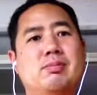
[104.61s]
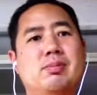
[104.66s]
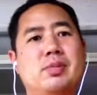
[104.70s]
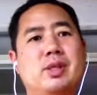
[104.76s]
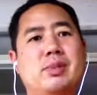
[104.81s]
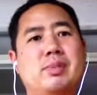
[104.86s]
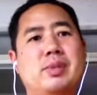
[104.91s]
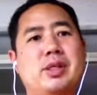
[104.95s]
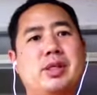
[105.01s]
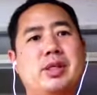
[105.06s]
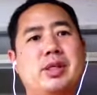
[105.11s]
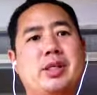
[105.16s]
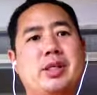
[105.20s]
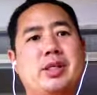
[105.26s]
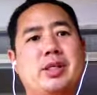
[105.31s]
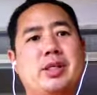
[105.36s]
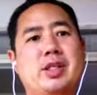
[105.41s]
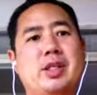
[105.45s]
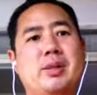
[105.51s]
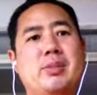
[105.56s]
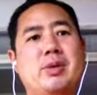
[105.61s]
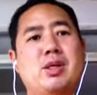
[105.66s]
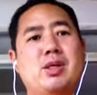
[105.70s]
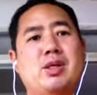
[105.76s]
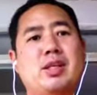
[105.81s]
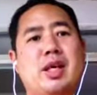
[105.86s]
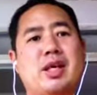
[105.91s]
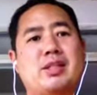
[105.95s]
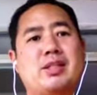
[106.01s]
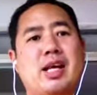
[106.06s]
ไม่มีที่พึ่
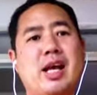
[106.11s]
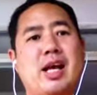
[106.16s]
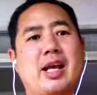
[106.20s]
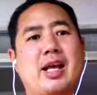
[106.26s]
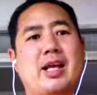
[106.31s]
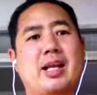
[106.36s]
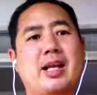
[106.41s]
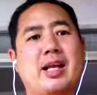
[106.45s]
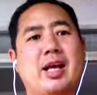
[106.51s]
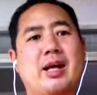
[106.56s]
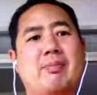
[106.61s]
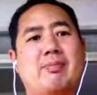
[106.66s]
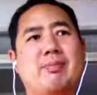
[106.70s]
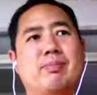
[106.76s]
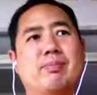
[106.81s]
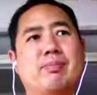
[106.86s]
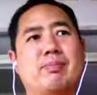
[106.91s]
งทางใจนะครับ